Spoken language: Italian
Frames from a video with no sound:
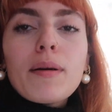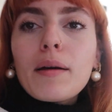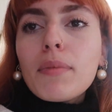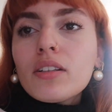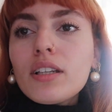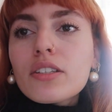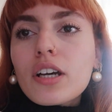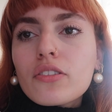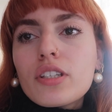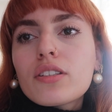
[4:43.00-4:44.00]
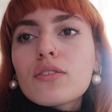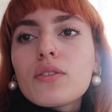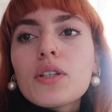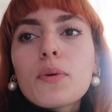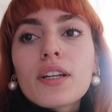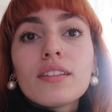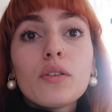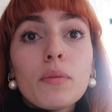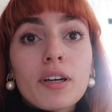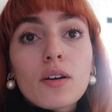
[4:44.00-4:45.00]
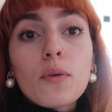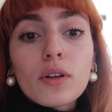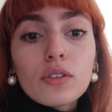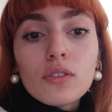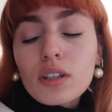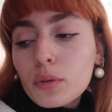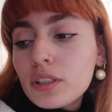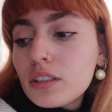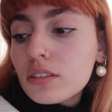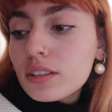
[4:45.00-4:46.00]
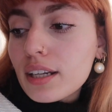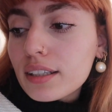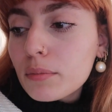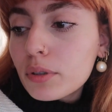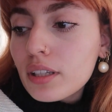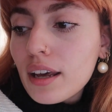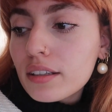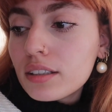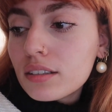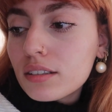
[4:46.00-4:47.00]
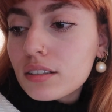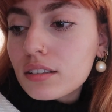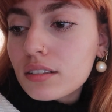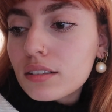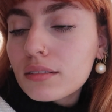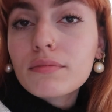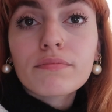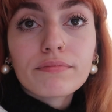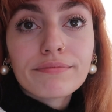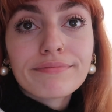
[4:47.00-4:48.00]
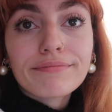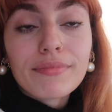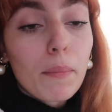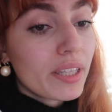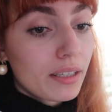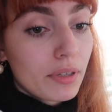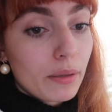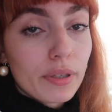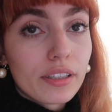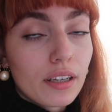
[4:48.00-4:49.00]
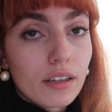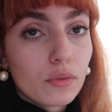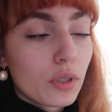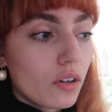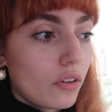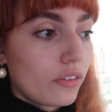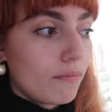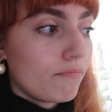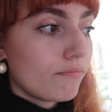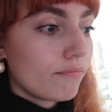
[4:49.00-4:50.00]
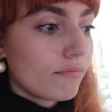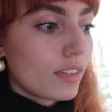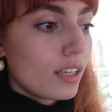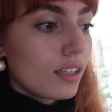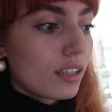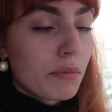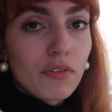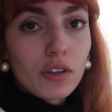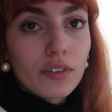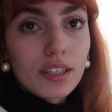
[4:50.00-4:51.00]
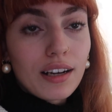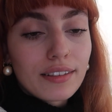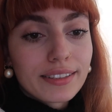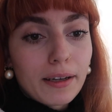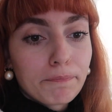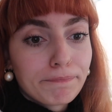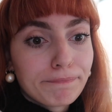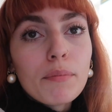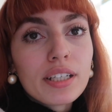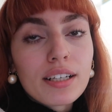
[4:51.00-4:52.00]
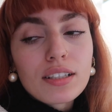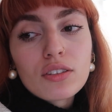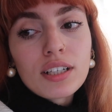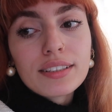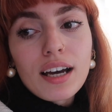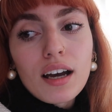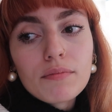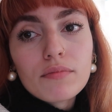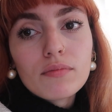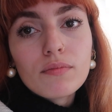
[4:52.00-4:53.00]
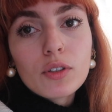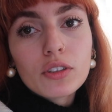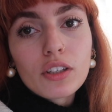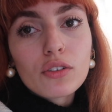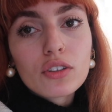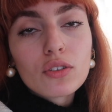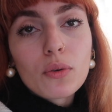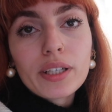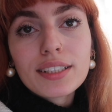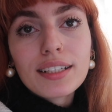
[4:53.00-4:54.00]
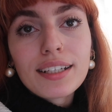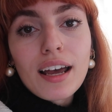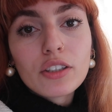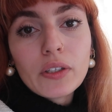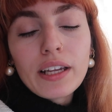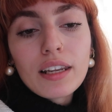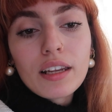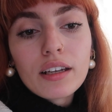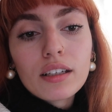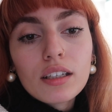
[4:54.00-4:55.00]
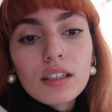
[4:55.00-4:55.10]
vabbè bando alle ciance sono i 42 manca un quarto d'ora Quindi io direi che potrei uh, mettermi a ripetere due cose Che vi fanno venire l'ansia Per il resto in realtà contando che sono quasi le 3 Io è dalle